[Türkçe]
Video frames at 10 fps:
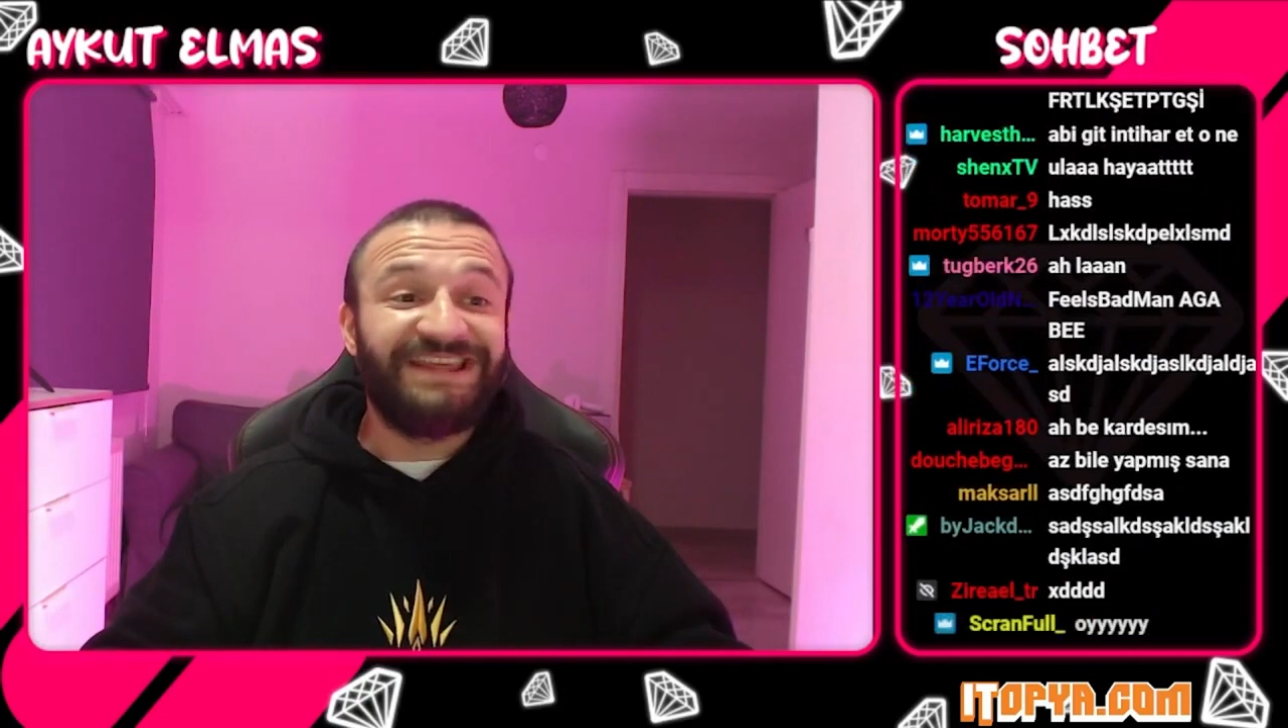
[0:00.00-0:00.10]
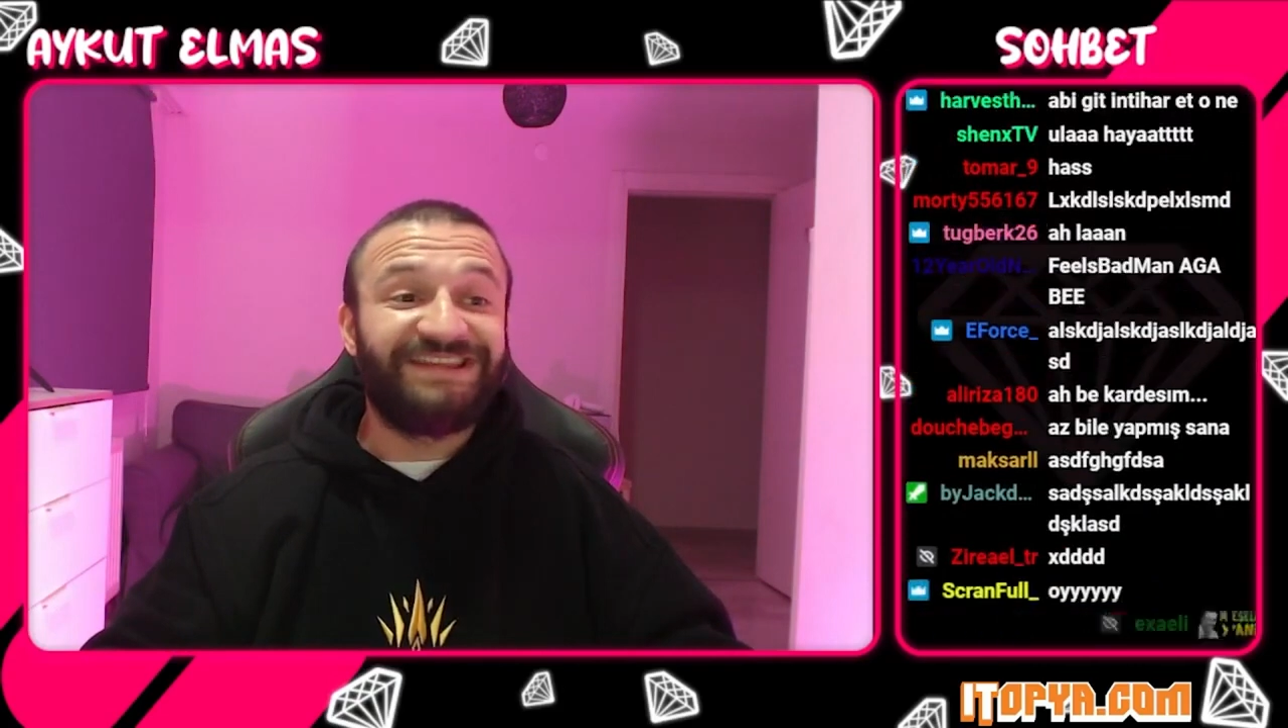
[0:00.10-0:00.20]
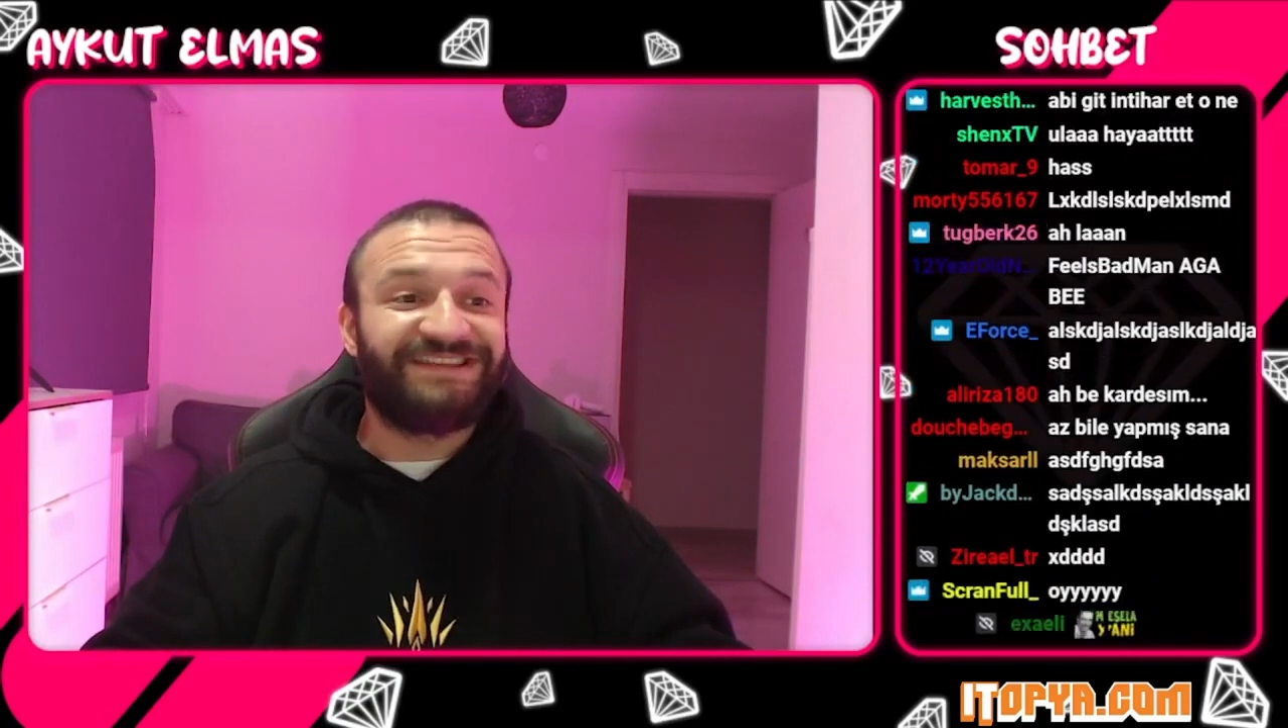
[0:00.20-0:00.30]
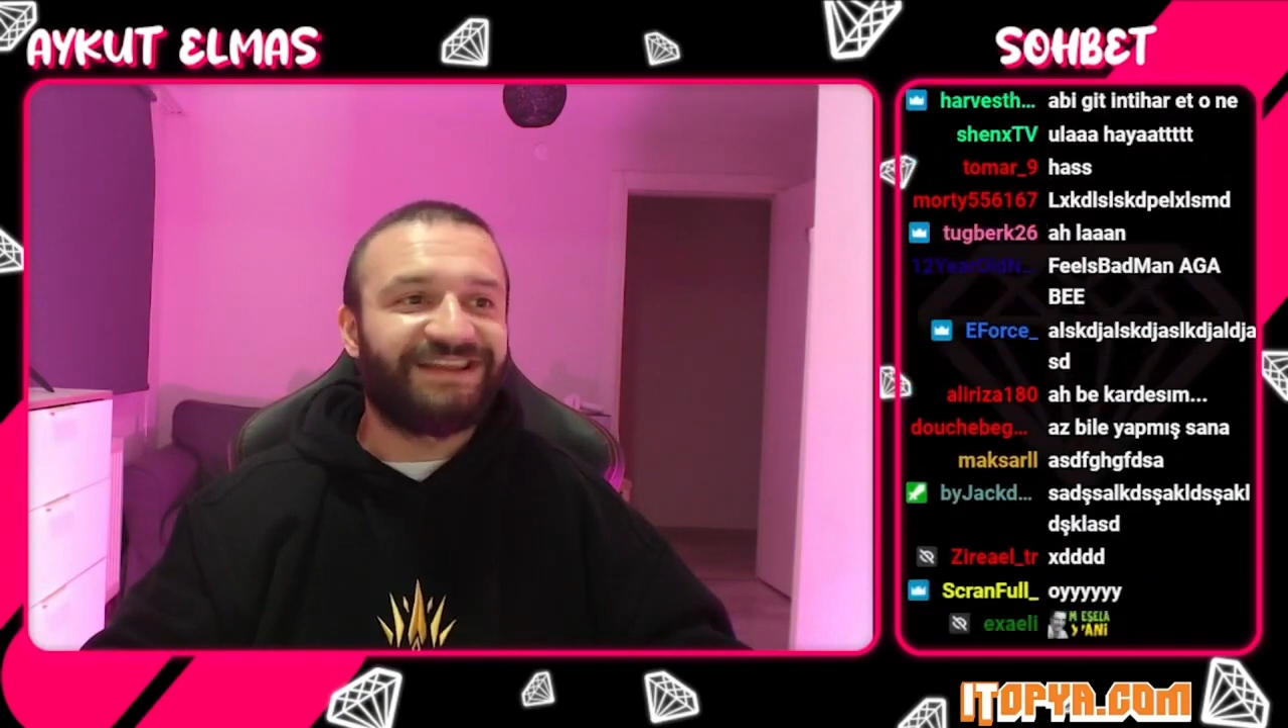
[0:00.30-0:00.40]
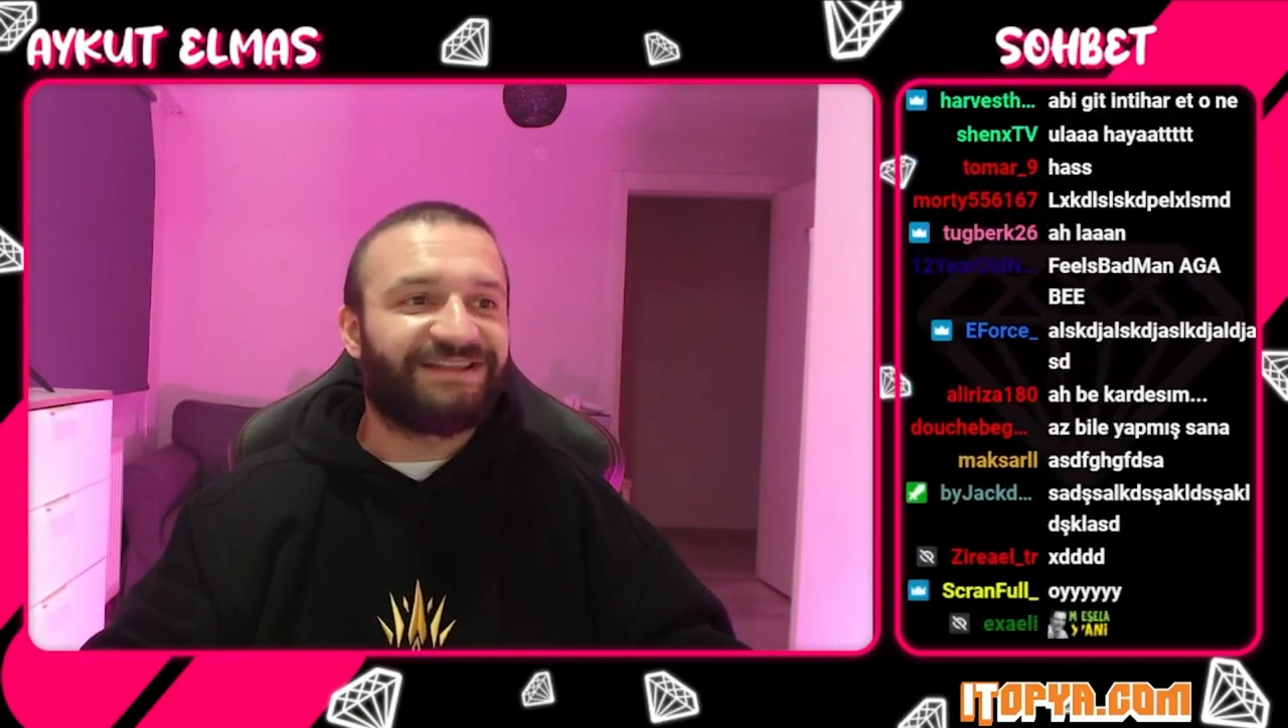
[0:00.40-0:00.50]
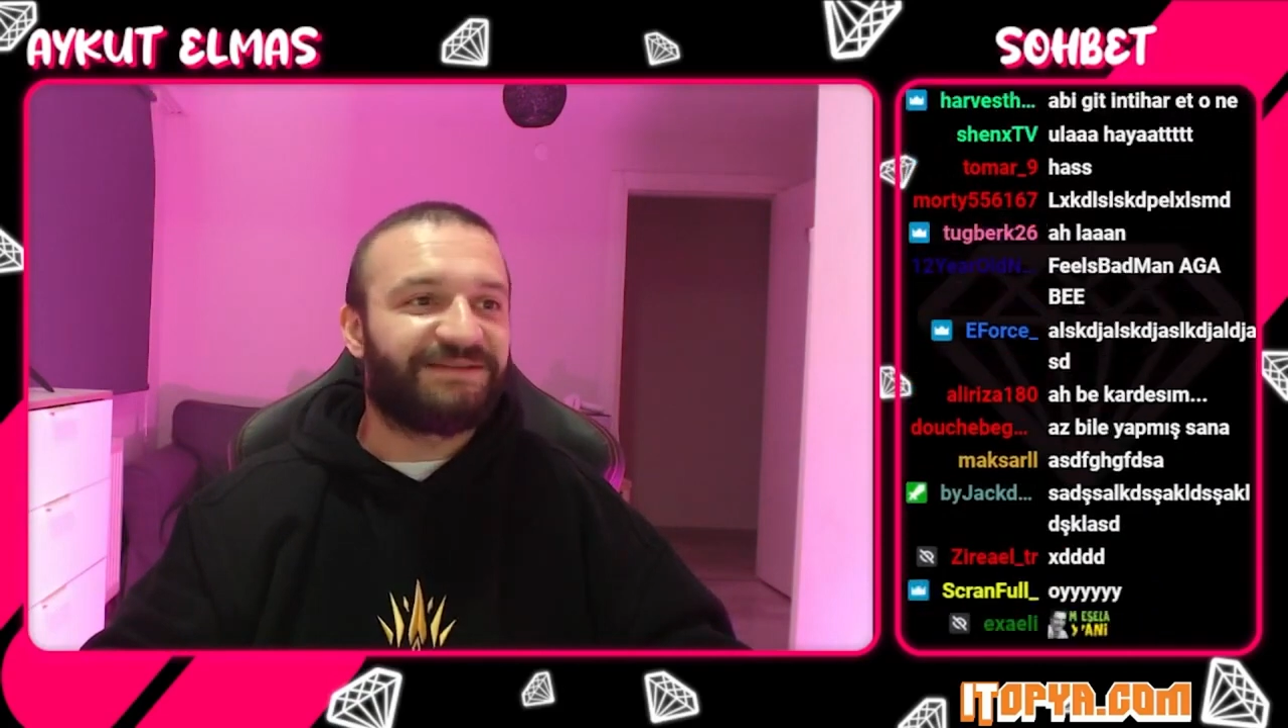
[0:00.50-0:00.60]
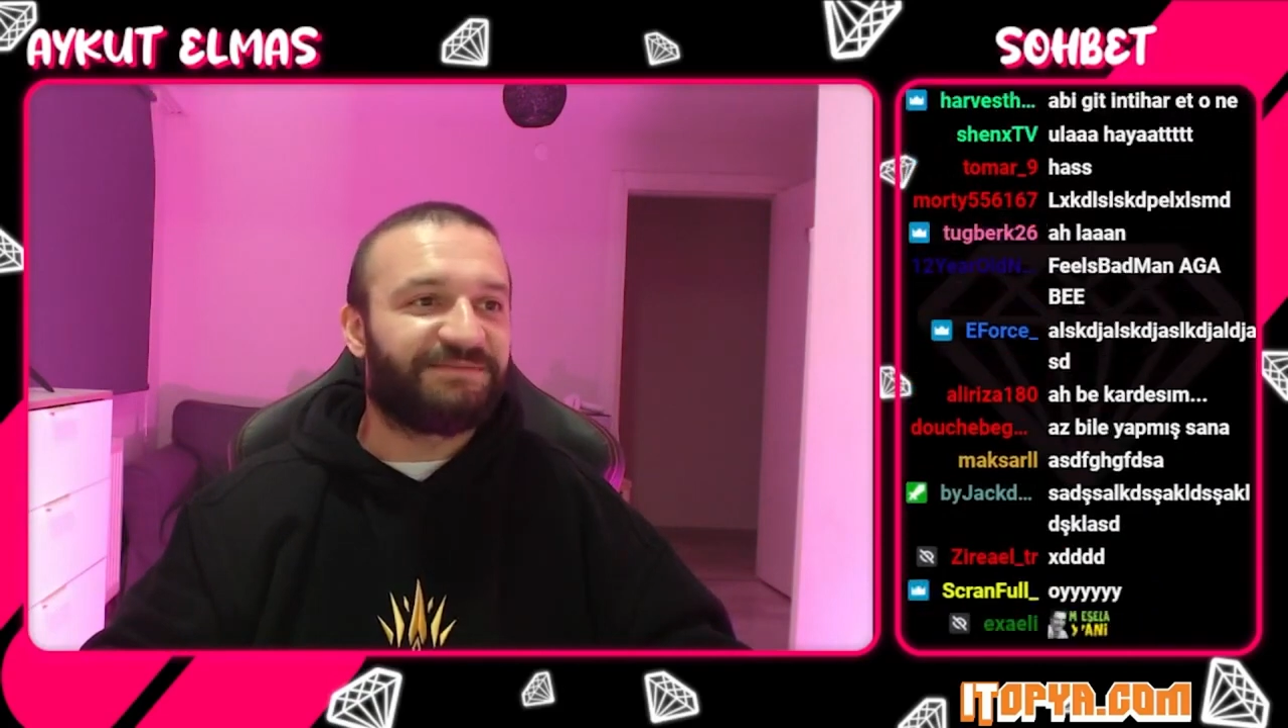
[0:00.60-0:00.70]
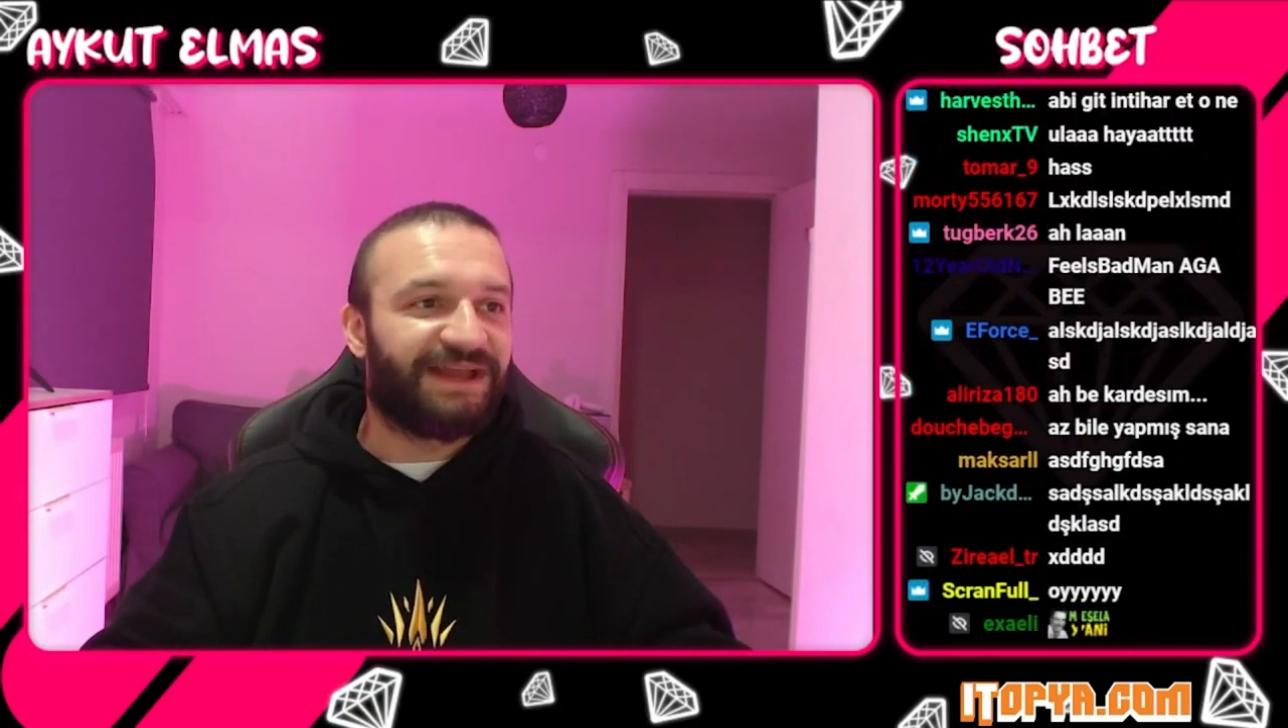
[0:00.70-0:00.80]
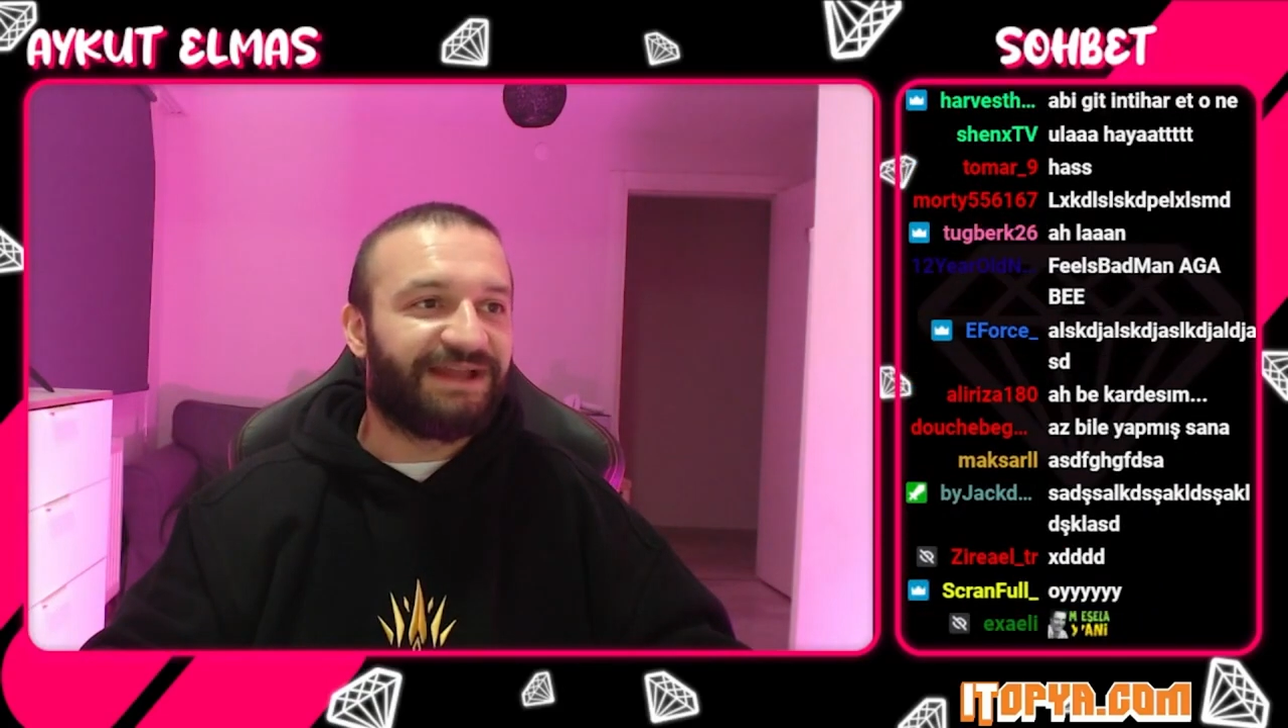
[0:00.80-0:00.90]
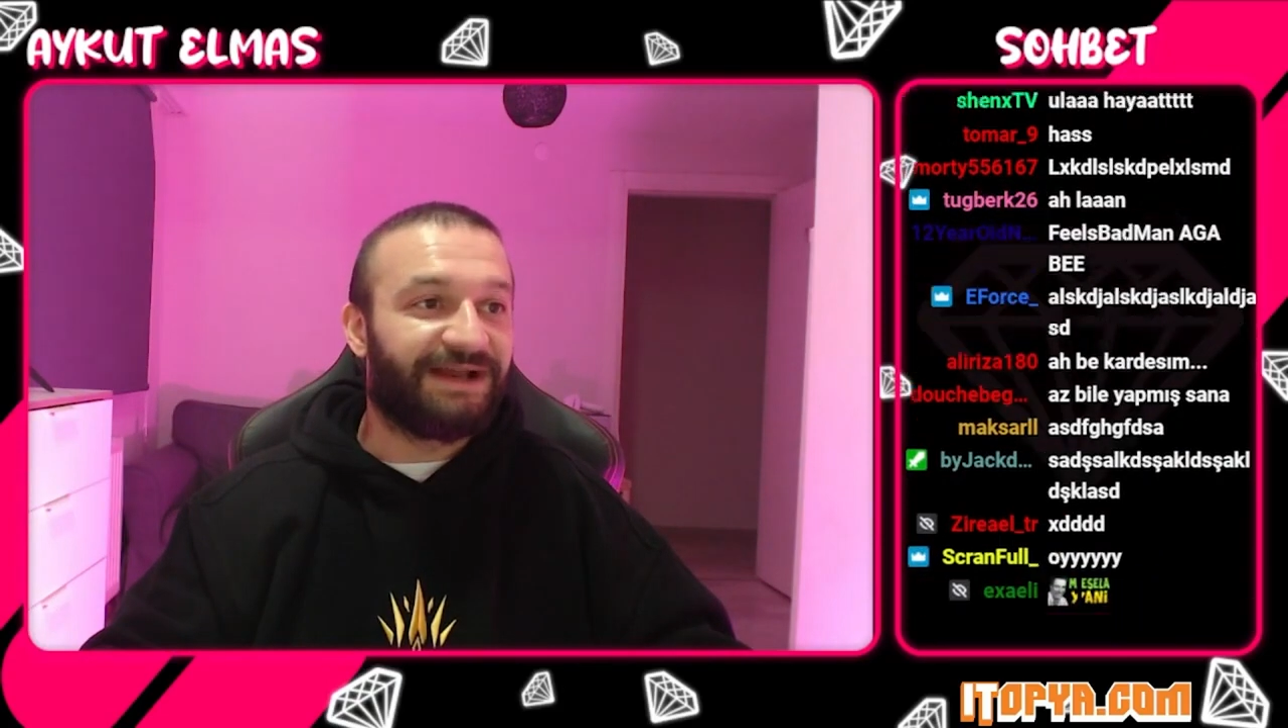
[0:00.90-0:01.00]

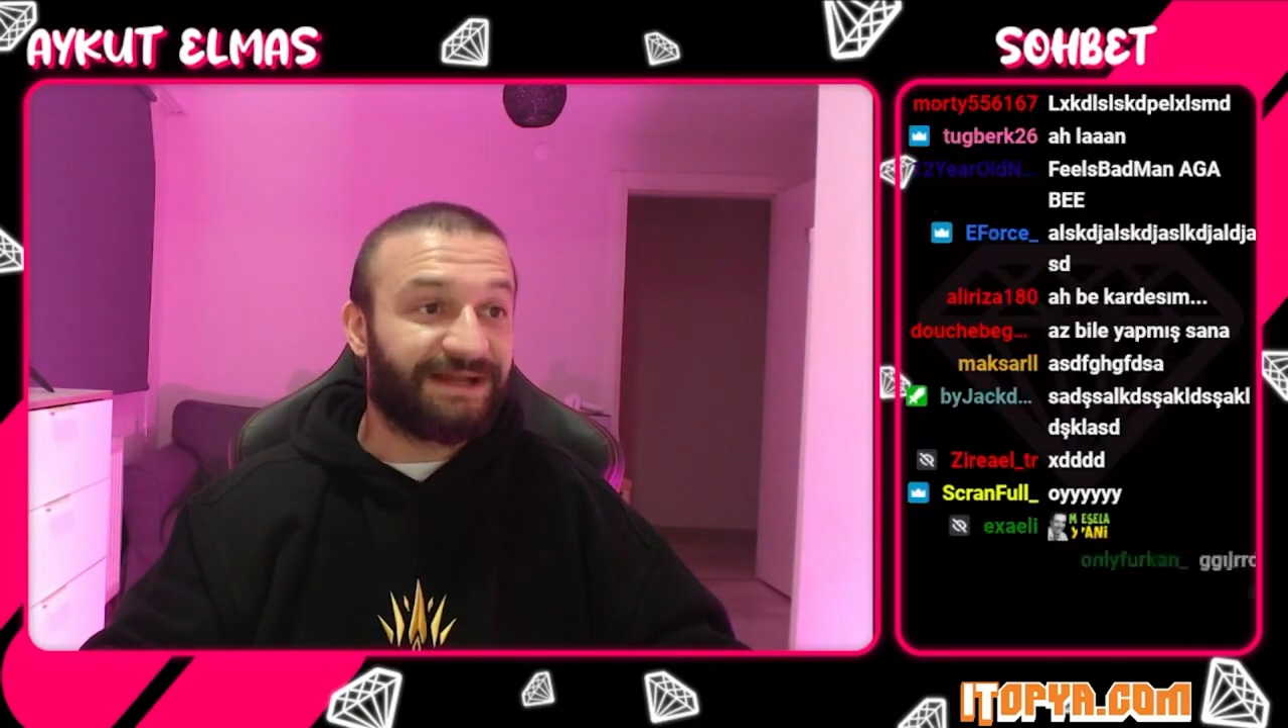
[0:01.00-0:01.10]
hissettim yani